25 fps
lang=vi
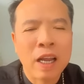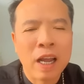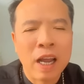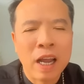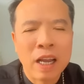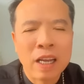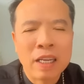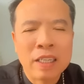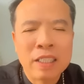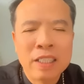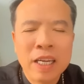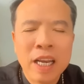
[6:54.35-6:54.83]

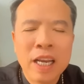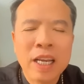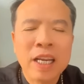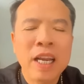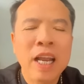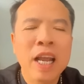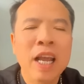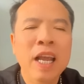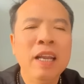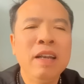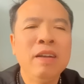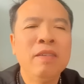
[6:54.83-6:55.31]
à,
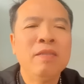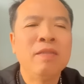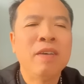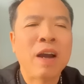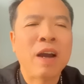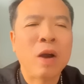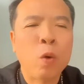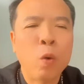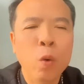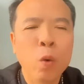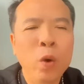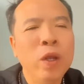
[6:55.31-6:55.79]
trên hết
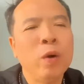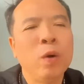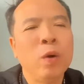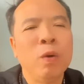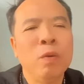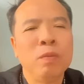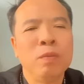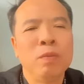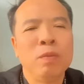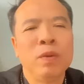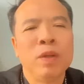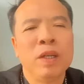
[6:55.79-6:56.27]
và cuối
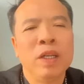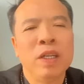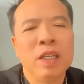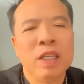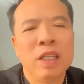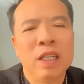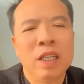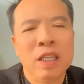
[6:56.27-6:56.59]
cùng